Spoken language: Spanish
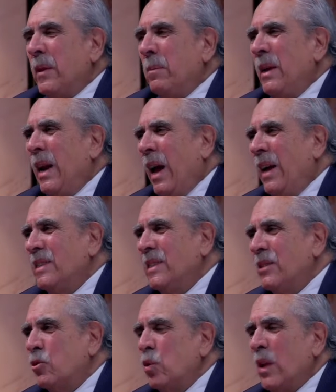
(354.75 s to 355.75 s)
Mira, esta
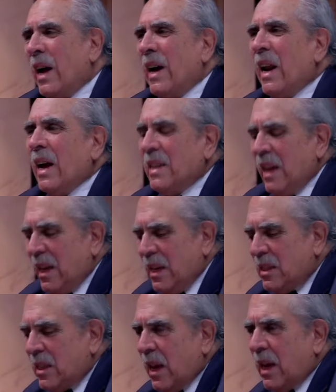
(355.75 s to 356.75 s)
es una característica.